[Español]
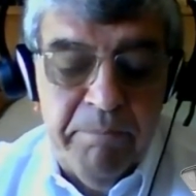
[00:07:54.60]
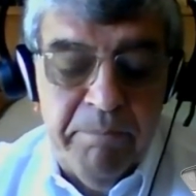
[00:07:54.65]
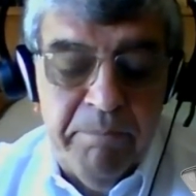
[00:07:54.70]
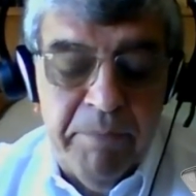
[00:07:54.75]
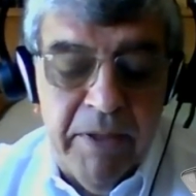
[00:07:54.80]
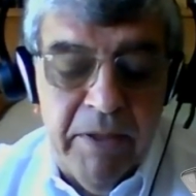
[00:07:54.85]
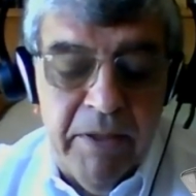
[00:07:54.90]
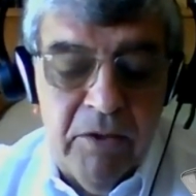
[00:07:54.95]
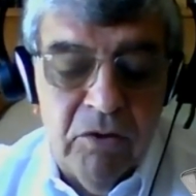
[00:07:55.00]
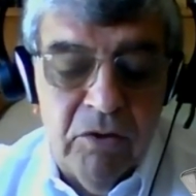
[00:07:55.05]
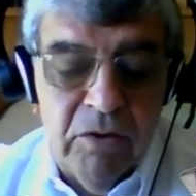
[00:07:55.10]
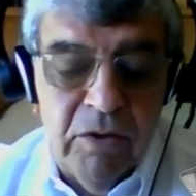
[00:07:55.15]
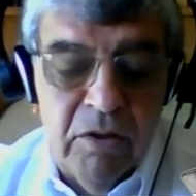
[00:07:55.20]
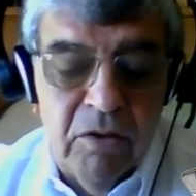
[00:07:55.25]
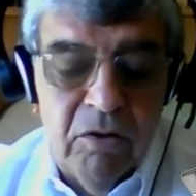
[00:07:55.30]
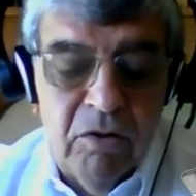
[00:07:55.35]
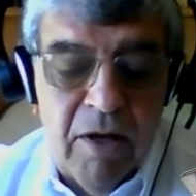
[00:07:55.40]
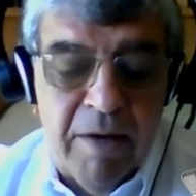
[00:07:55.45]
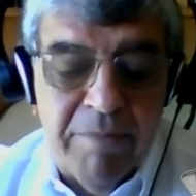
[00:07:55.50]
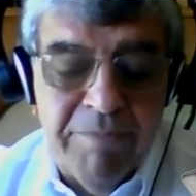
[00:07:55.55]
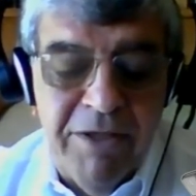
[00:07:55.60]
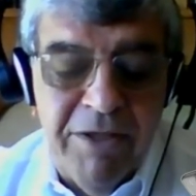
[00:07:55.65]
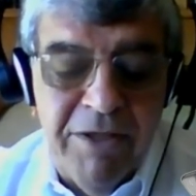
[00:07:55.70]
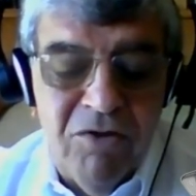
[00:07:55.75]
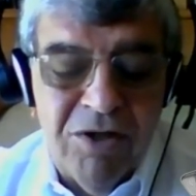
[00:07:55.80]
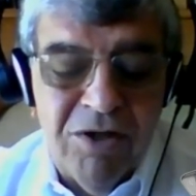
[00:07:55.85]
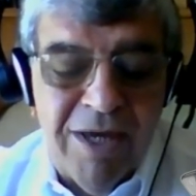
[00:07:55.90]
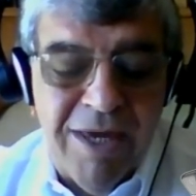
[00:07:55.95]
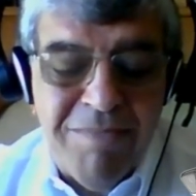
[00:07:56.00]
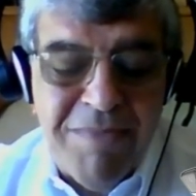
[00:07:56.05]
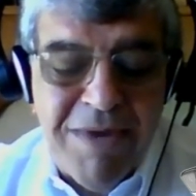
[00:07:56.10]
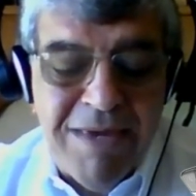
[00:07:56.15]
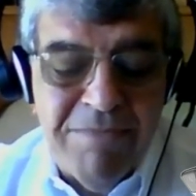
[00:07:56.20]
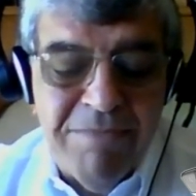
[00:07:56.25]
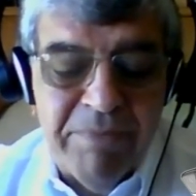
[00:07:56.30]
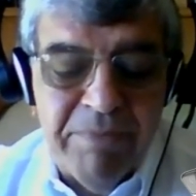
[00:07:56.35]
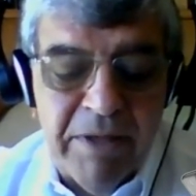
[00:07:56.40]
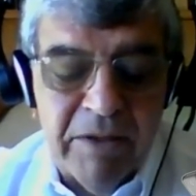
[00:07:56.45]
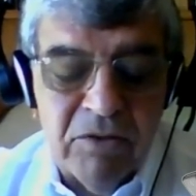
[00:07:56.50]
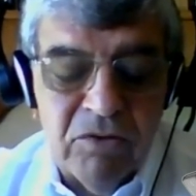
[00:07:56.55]
pero digo, a mí lo que me
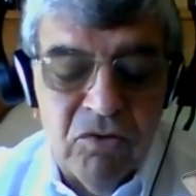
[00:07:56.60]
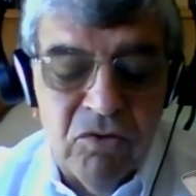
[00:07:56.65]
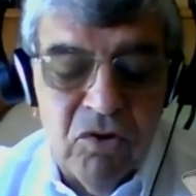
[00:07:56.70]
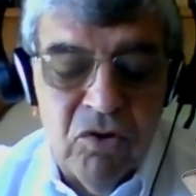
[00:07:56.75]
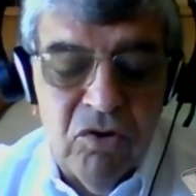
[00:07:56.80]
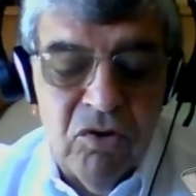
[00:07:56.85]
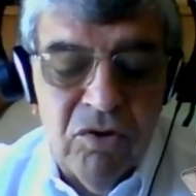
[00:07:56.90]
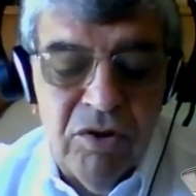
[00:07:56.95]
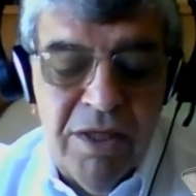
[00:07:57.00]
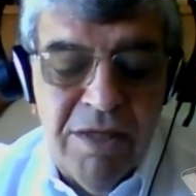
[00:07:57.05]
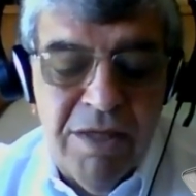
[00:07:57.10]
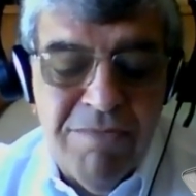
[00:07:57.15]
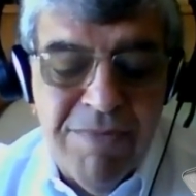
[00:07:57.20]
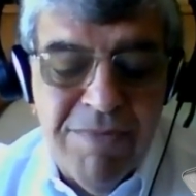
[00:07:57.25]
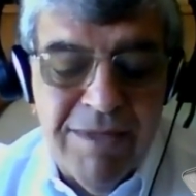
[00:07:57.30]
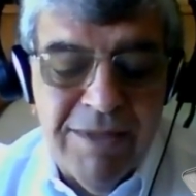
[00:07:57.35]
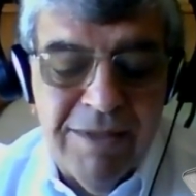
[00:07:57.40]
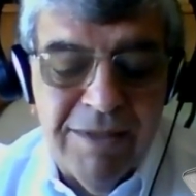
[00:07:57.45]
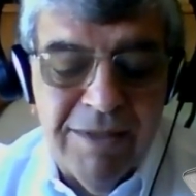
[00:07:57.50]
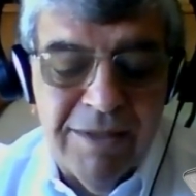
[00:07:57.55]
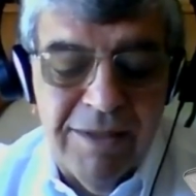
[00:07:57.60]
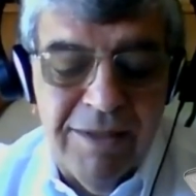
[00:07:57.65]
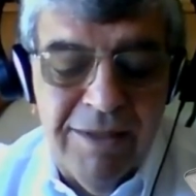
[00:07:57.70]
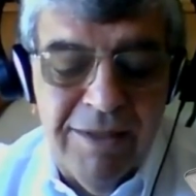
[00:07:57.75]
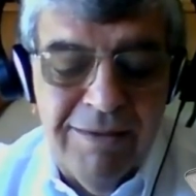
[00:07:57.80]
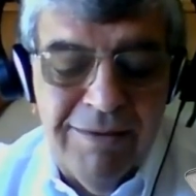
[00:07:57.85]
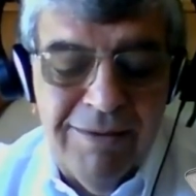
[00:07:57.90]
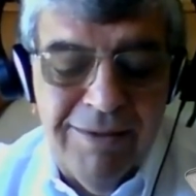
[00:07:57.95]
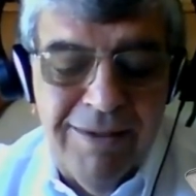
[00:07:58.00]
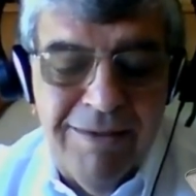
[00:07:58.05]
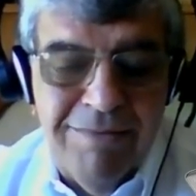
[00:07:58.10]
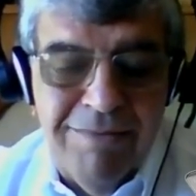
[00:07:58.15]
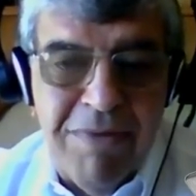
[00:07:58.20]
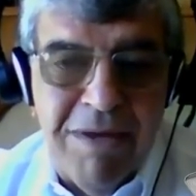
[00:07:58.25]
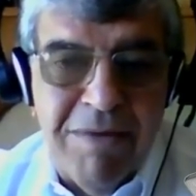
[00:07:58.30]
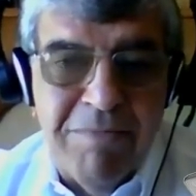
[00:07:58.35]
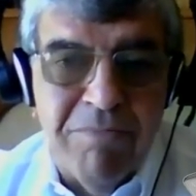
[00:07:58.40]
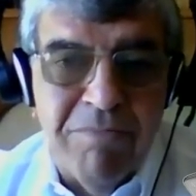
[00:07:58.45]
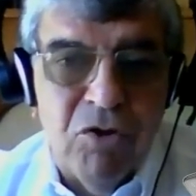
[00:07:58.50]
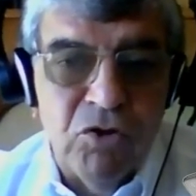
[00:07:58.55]
impactó y me, y
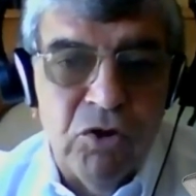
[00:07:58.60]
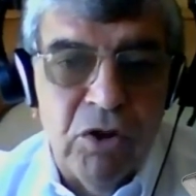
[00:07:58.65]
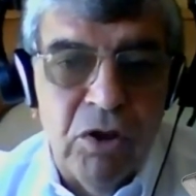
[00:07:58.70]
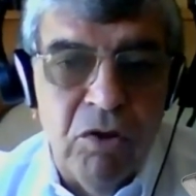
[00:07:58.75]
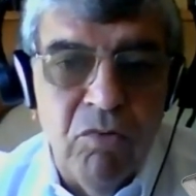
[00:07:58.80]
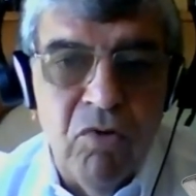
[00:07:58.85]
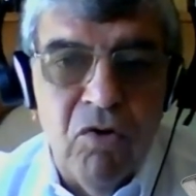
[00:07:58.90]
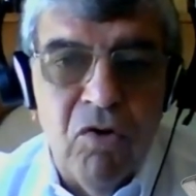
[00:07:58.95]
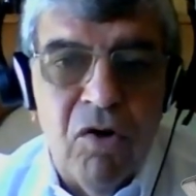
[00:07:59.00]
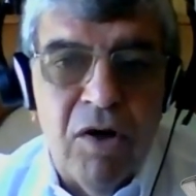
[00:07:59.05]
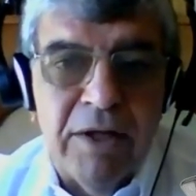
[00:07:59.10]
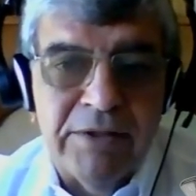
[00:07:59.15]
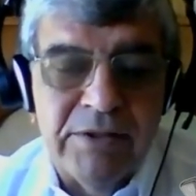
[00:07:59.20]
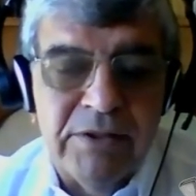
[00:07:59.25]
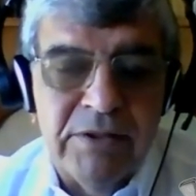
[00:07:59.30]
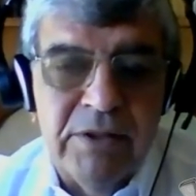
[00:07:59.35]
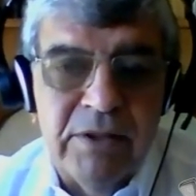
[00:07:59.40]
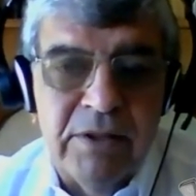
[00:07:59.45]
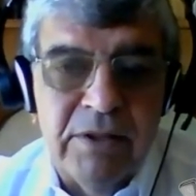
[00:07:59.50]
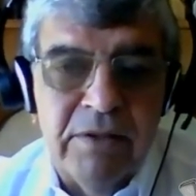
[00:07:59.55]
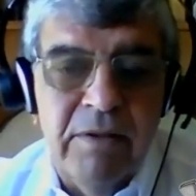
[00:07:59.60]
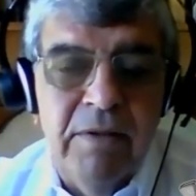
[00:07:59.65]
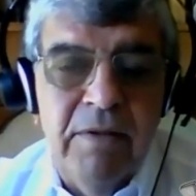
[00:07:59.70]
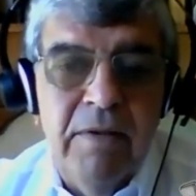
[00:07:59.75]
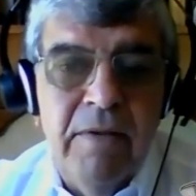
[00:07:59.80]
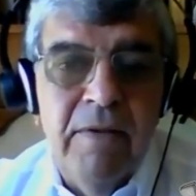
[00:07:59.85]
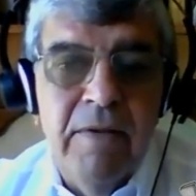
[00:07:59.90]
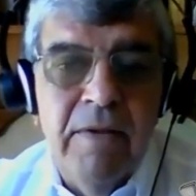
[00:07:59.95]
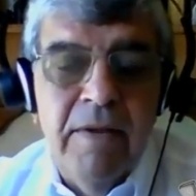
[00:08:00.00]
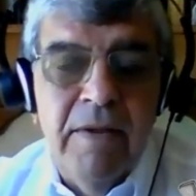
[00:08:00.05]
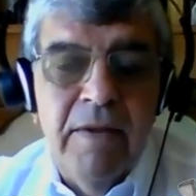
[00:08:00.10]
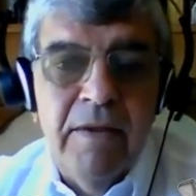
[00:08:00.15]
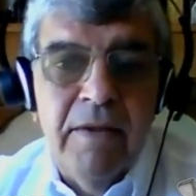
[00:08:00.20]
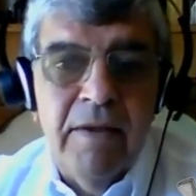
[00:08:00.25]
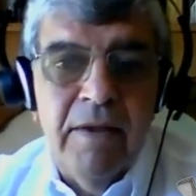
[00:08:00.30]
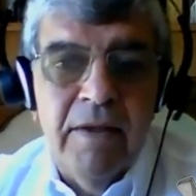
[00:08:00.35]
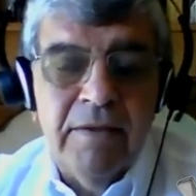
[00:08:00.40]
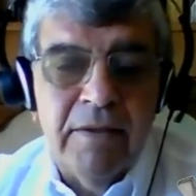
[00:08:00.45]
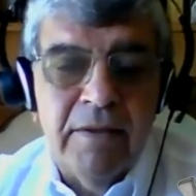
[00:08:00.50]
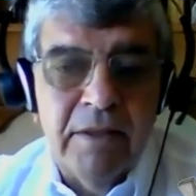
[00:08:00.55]
me motivó a hacer
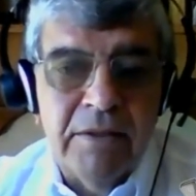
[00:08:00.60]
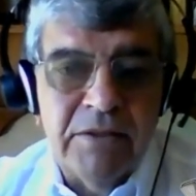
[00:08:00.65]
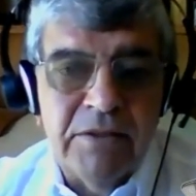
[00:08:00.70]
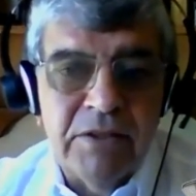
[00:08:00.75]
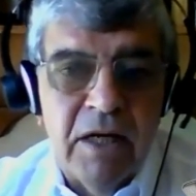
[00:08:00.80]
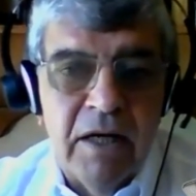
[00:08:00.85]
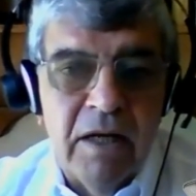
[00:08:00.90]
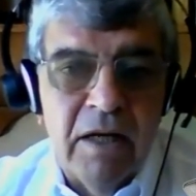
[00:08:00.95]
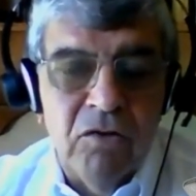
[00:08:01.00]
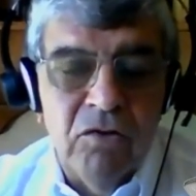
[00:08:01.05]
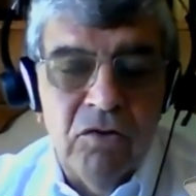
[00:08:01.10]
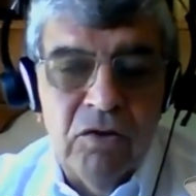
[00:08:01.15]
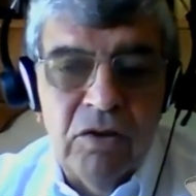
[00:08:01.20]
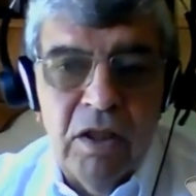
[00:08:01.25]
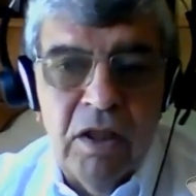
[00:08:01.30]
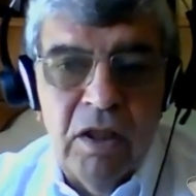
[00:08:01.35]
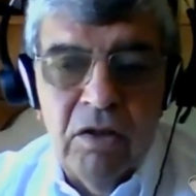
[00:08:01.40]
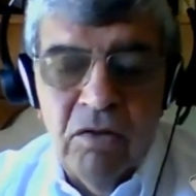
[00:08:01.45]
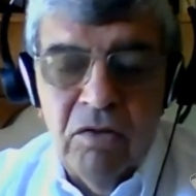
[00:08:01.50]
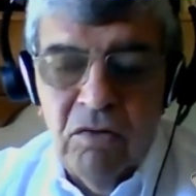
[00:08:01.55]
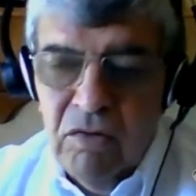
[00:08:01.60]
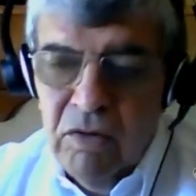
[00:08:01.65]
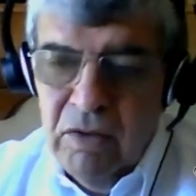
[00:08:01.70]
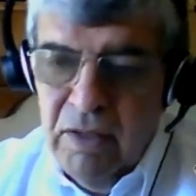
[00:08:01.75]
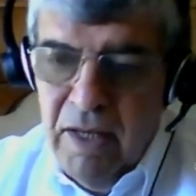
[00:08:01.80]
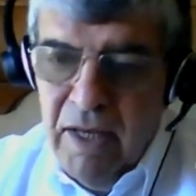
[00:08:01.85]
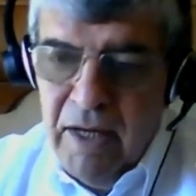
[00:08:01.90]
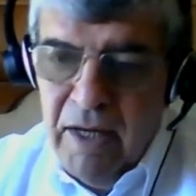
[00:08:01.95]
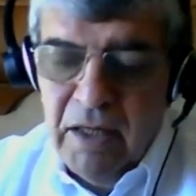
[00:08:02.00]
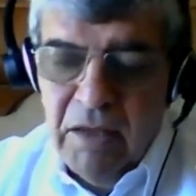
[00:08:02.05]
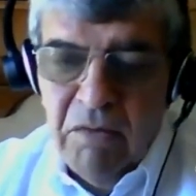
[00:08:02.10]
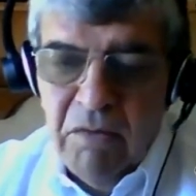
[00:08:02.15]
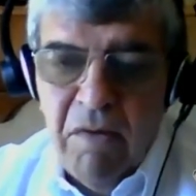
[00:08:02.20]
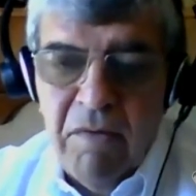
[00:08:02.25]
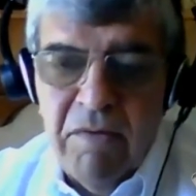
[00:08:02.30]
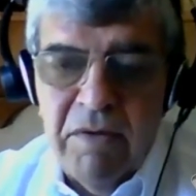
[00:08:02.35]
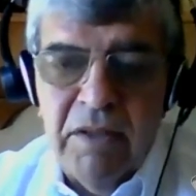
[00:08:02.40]
esta charla contigo y la que va a